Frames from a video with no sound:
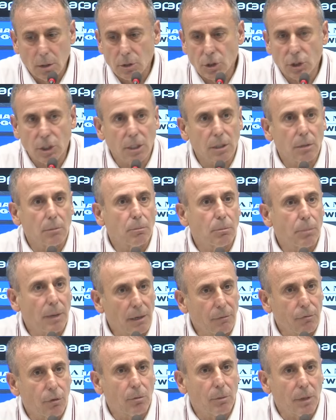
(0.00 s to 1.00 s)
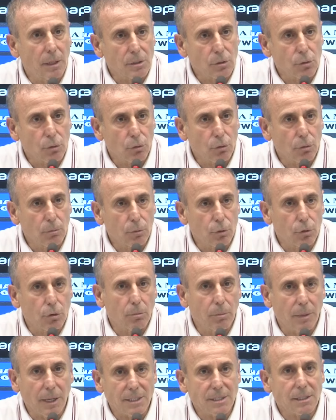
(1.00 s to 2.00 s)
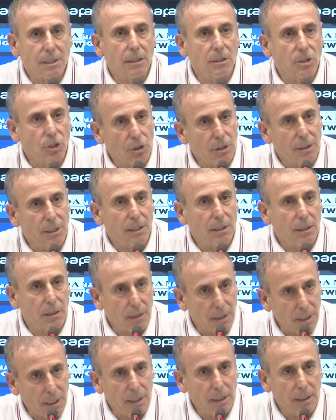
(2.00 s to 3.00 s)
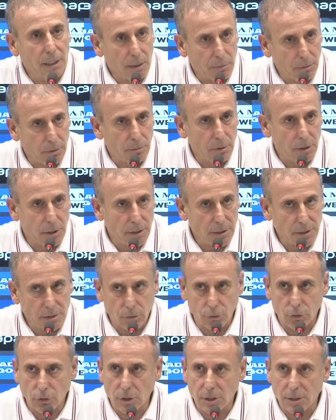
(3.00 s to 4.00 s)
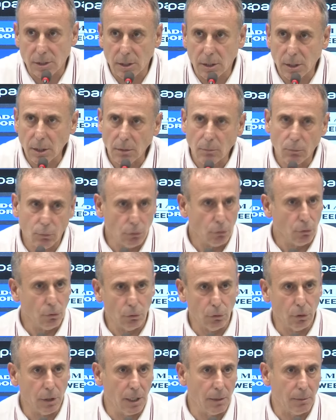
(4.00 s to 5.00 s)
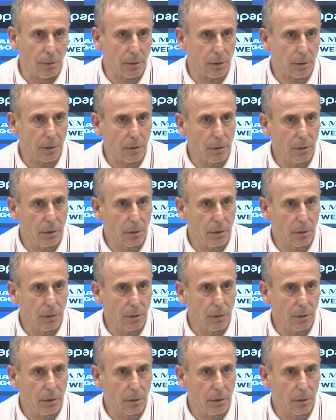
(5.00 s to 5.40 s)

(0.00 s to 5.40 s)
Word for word: Cihan'ın performansı olumluydu. Baskıyı şiddetli daha iyi yapabiliriz düşüncesiydi. Bunu uygulayamadık.